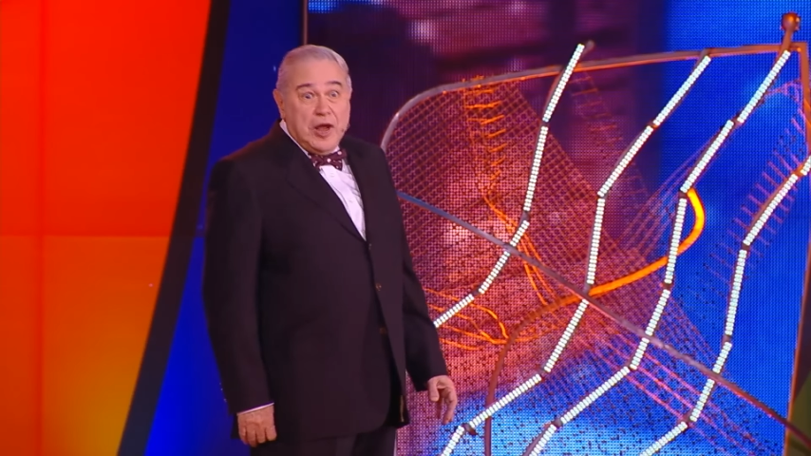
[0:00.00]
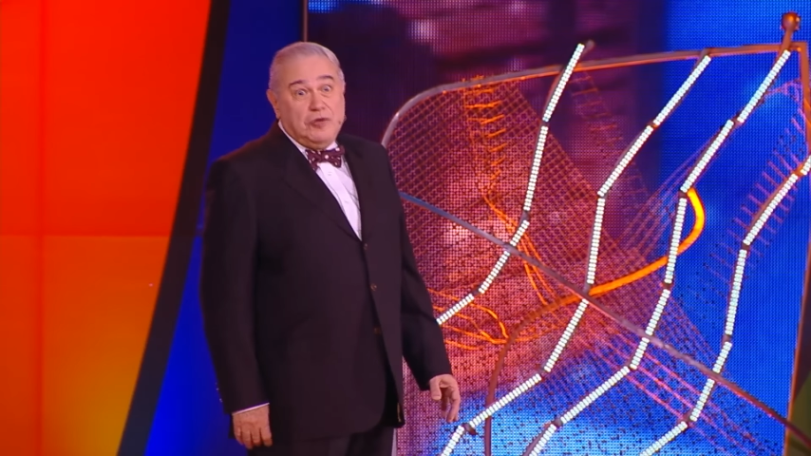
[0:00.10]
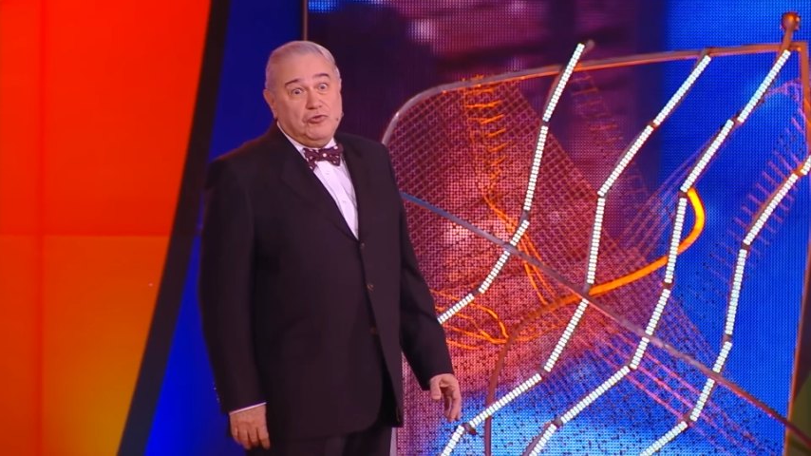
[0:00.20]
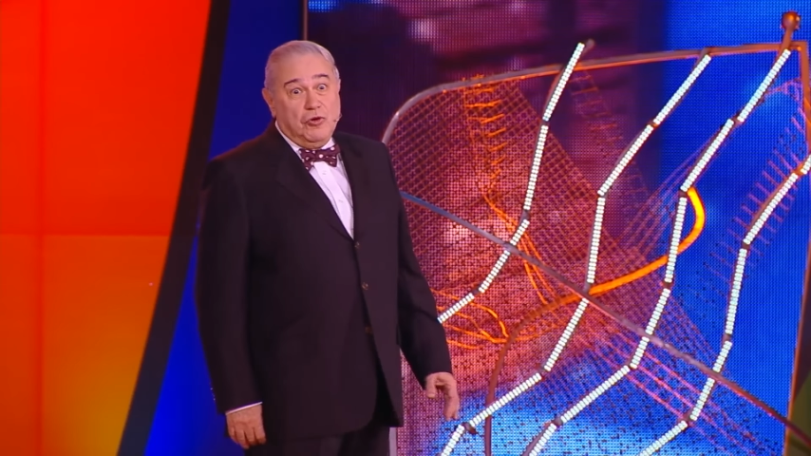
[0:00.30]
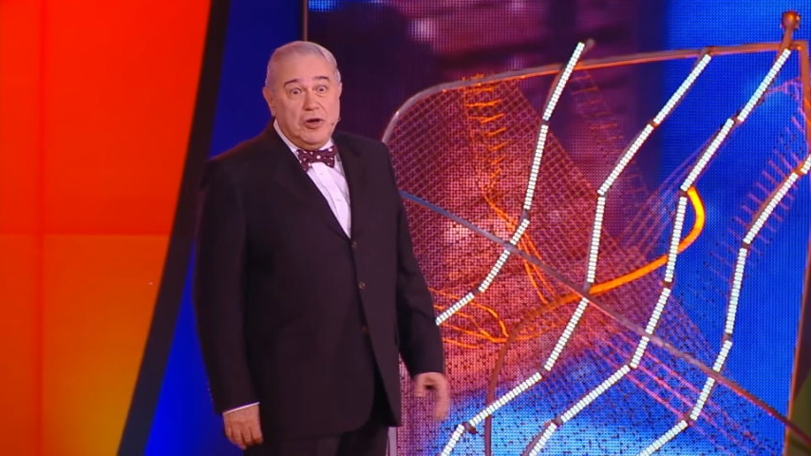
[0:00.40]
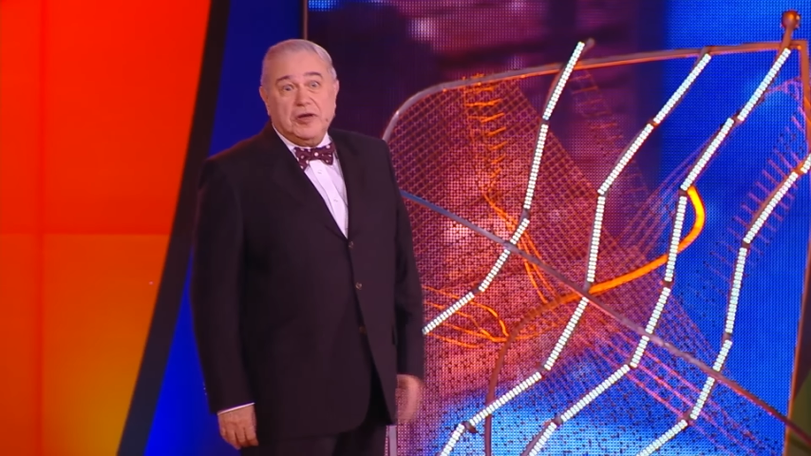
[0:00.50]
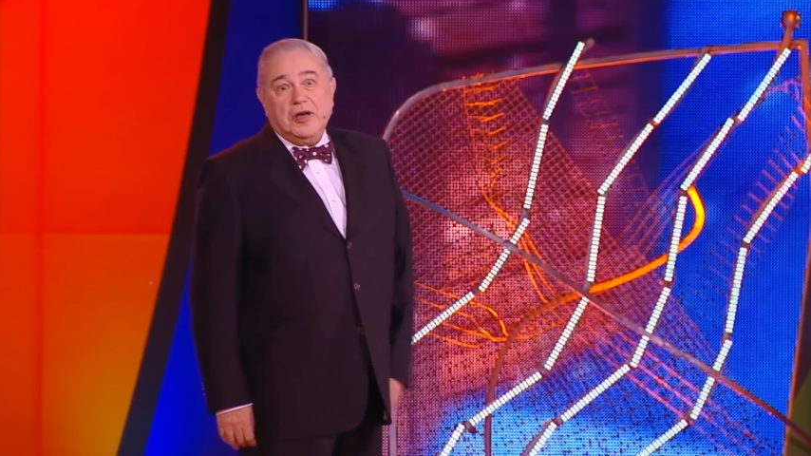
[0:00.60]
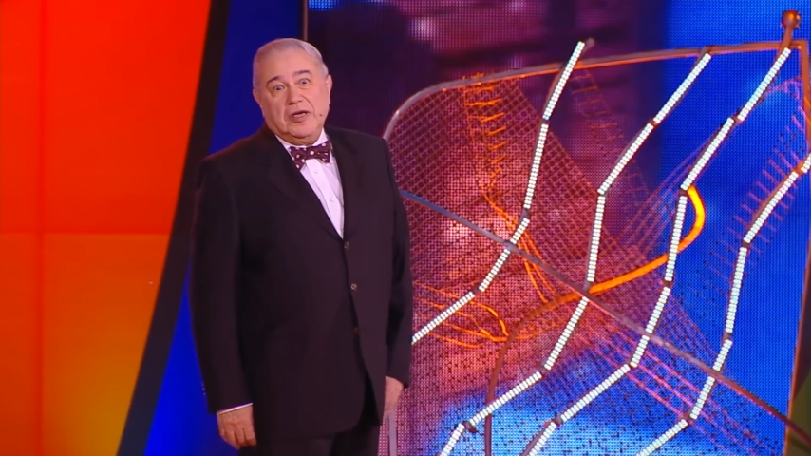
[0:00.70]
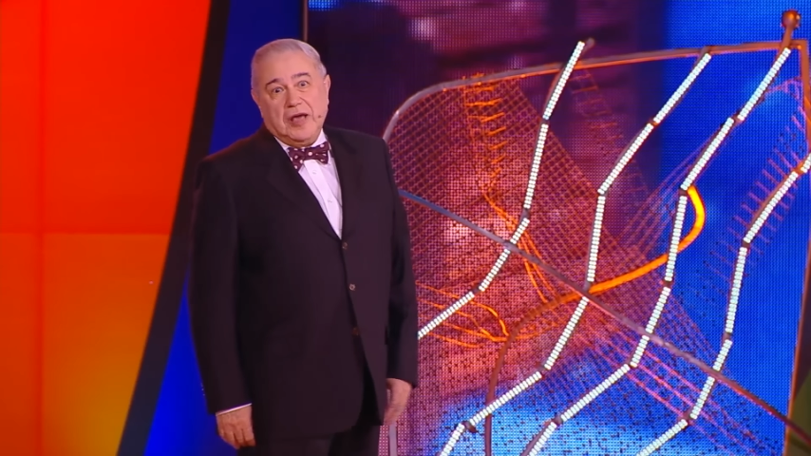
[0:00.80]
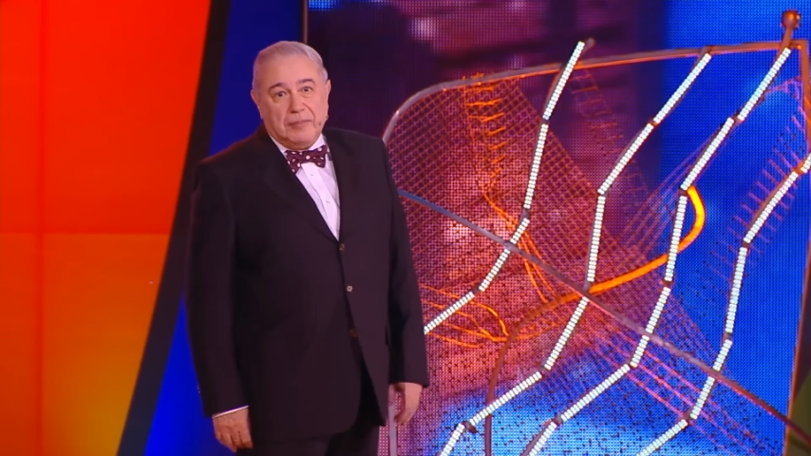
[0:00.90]
дней
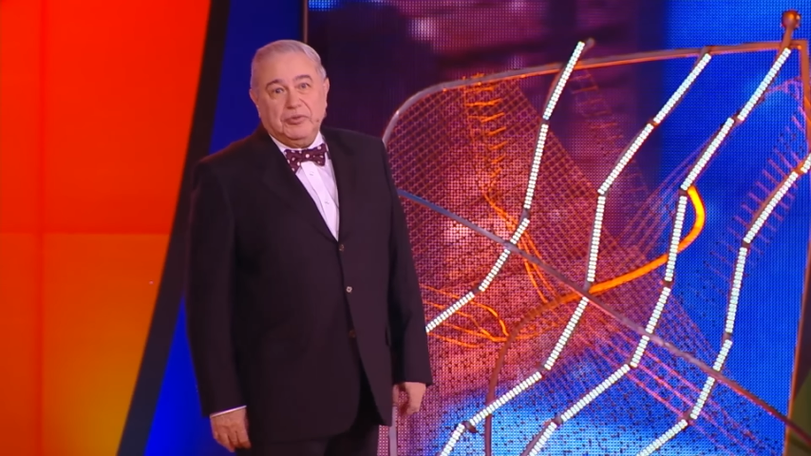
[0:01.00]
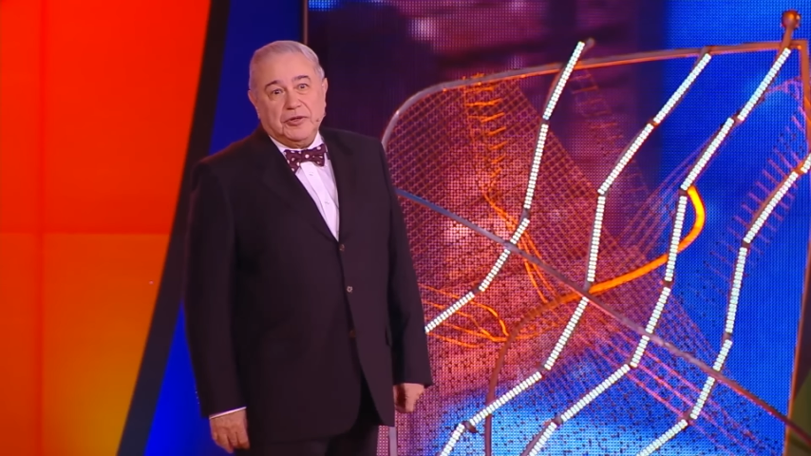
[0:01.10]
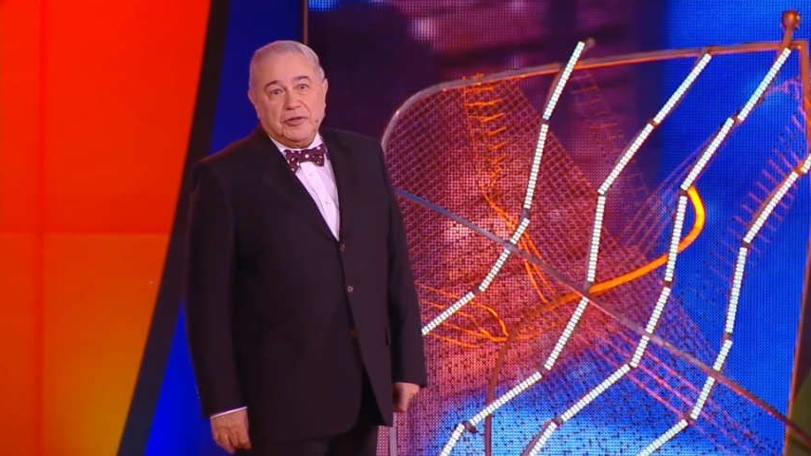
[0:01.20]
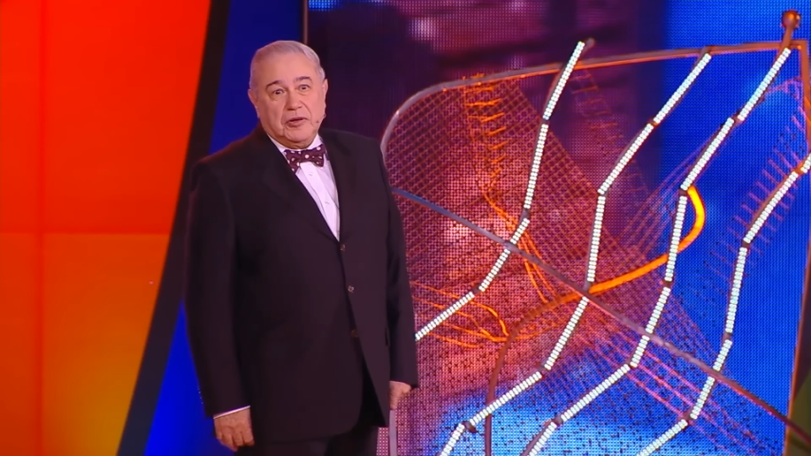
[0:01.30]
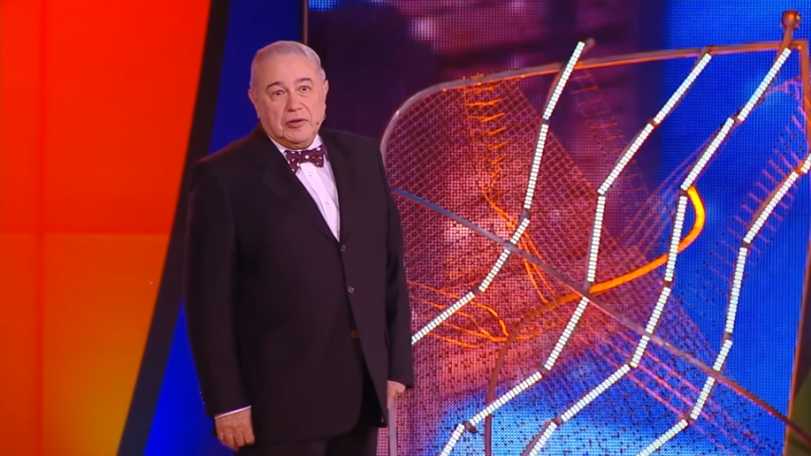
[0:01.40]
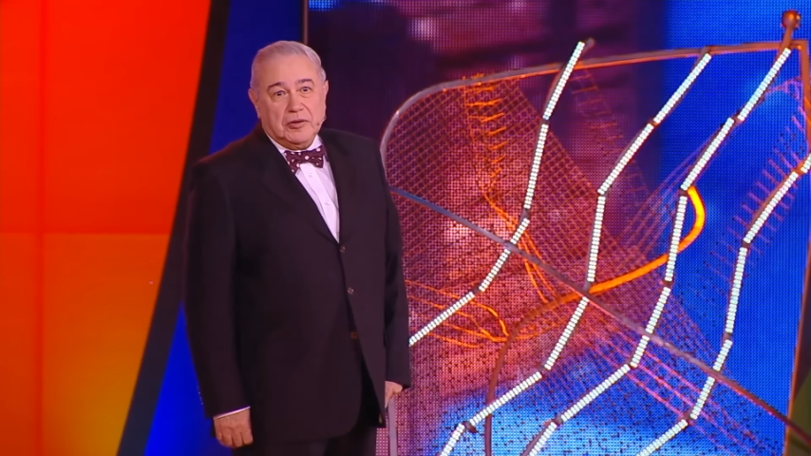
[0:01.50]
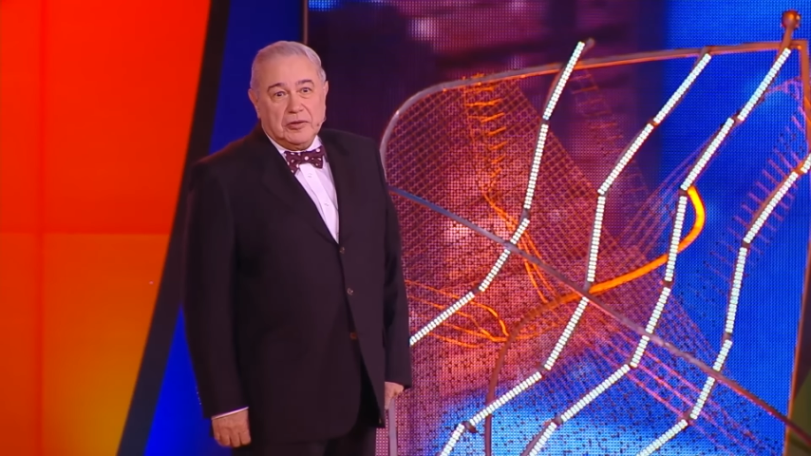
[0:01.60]
только яблоки